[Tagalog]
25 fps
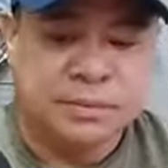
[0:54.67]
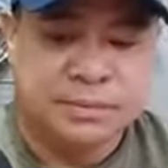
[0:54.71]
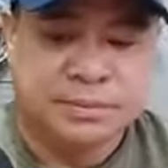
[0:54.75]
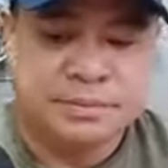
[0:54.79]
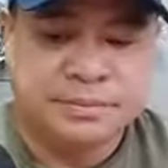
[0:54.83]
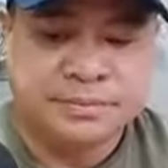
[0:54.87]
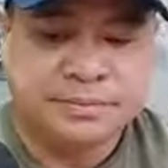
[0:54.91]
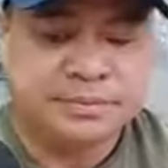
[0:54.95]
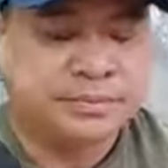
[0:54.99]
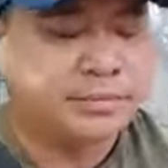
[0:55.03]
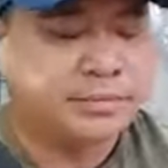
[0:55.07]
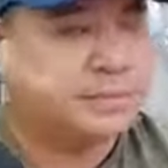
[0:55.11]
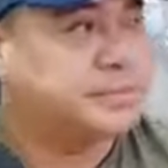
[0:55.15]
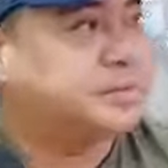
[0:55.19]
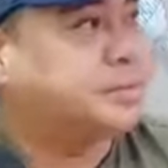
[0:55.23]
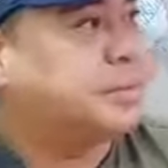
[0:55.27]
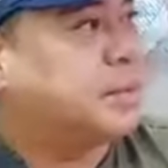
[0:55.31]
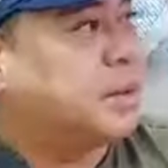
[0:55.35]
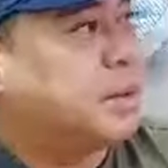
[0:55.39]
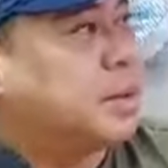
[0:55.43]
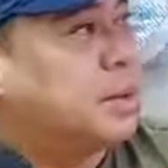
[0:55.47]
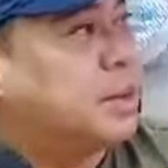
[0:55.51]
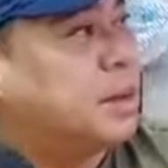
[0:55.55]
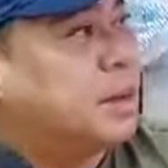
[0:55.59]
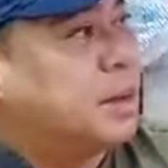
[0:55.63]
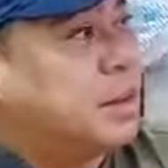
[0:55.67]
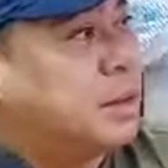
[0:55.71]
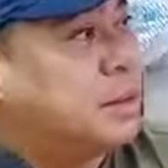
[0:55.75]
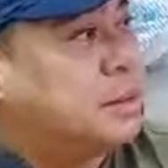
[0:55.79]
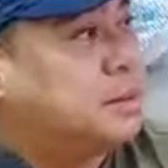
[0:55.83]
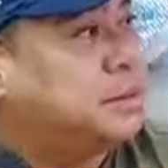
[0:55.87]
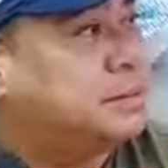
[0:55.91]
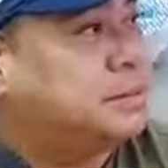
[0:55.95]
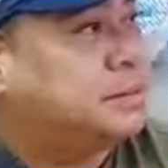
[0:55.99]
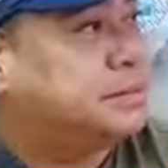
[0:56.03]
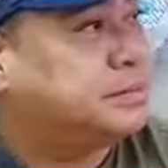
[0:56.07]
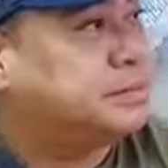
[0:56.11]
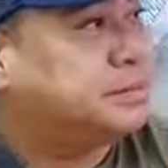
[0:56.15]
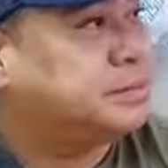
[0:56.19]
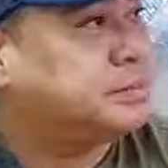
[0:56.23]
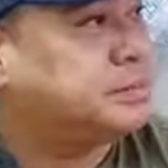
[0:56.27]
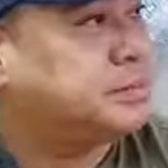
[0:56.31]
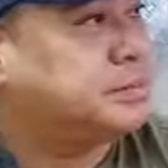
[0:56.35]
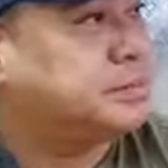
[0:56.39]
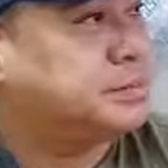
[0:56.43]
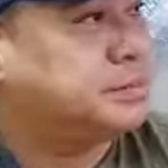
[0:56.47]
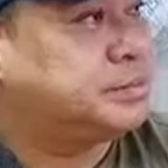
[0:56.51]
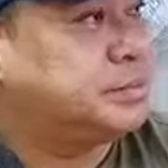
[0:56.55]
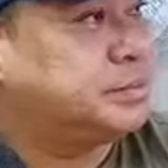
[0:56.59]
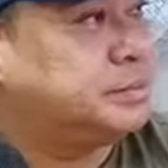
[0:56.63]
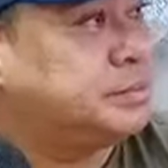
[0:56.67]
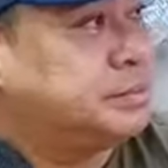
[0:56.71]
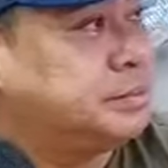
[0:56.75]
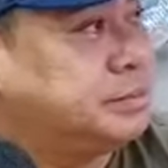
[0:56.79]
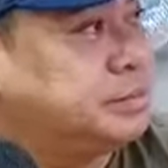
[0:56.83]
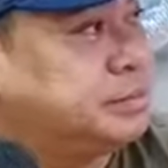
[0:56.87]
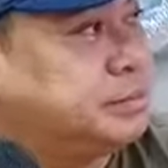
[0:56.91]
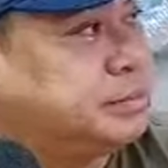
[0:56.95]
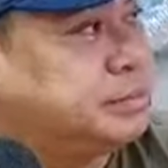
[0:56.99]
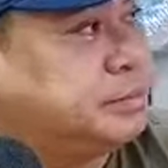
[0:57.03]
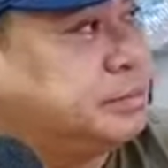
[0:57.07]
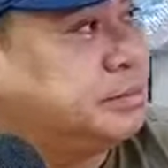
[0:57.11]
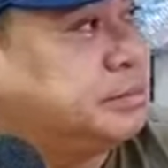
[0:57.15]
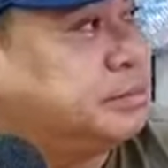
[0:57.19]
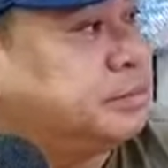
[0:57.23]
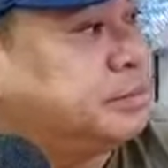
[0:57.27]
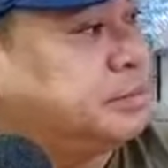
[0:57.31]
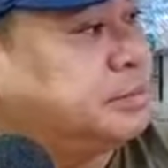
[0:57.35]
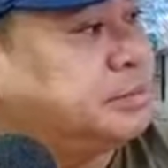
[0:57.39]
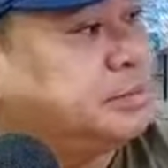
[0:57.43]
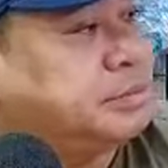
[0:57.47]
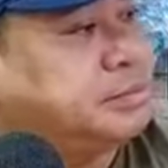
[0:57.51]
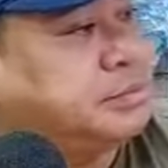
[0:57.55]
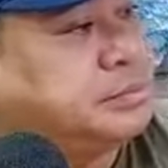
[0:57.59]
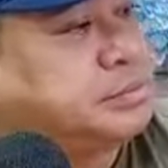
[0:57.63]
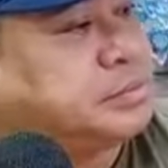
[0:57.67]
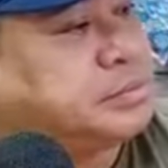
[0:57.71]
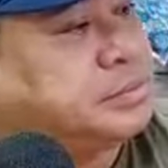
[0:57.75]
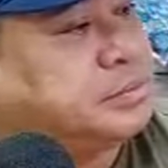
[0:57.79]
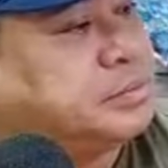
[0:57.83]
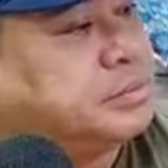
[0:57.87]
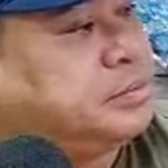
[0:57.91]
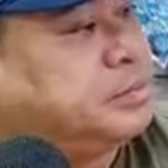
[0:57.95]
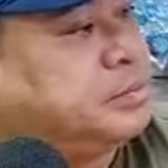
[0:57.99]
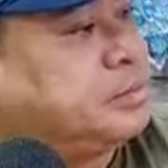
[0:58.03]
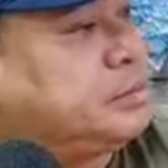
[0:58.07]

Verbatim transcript: Ay, black white. Kaya ni ma'am. Black white meron.